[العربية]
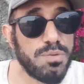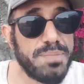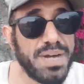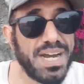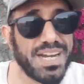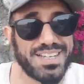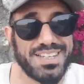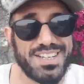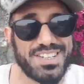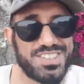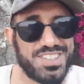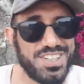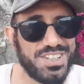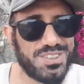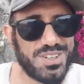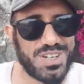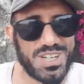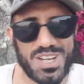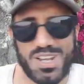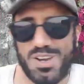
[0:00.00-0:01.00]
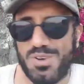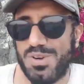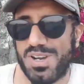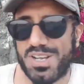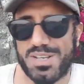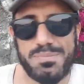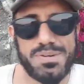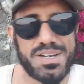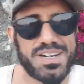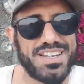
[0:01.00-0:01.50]
باقي يستعدنا الله
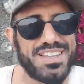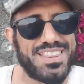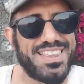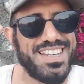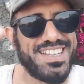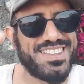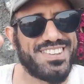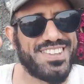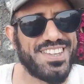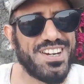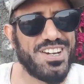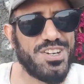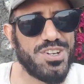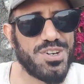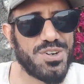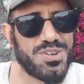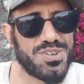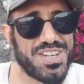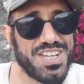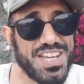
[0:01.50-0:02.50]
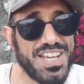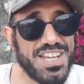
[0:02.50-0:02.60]
اكبر 2 تريليون